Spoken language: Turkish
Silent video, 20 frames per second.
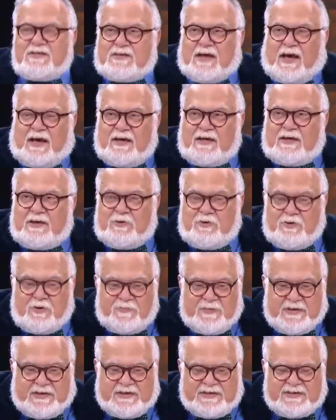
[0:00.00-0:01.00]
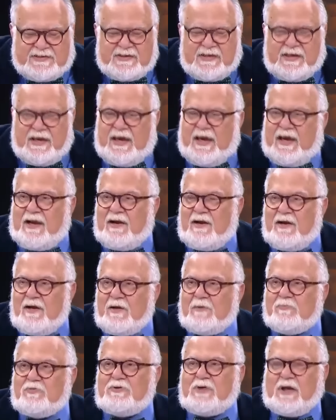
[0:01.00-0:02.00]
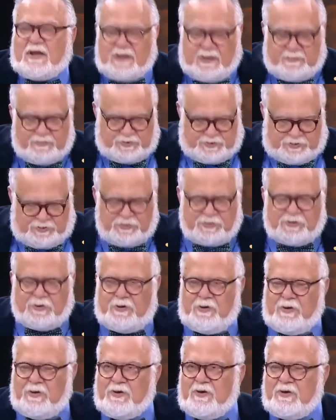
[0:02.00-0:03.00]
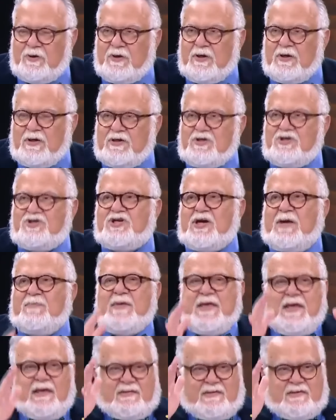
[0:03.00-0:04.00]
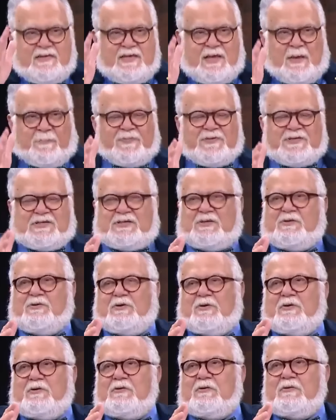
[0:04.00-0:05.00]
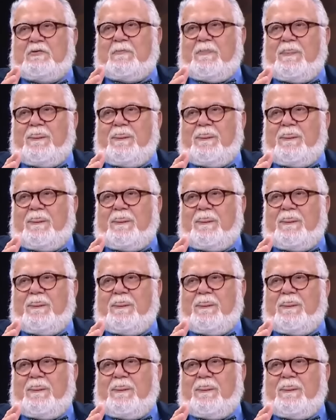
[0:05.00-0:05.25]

Sanki diyor bir gizli el. Burada adam şunu söylüyor. Cemiyetin yapısı diyor.